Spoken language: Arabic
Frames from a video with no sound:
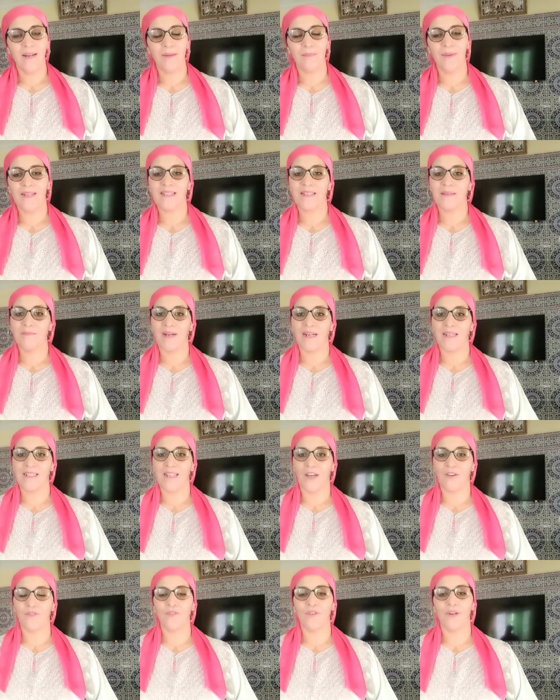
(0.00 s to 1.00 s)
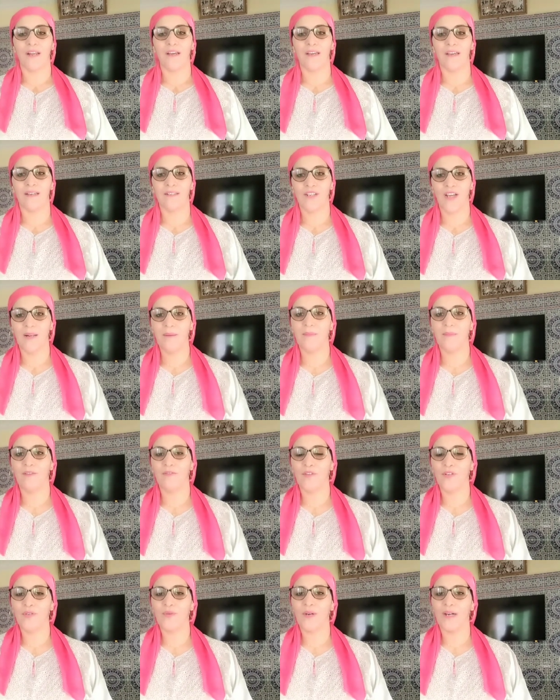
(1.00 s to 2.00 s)
البنات كما كتعرفوا راه شحال من
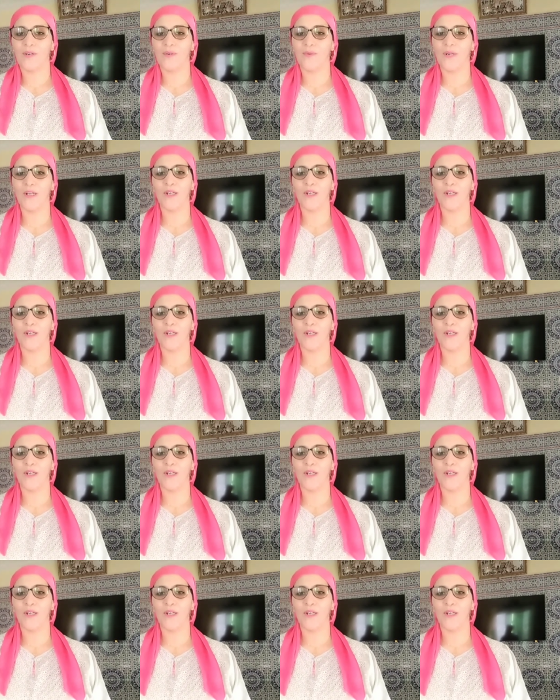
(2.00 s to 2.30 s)
فيديو كنقول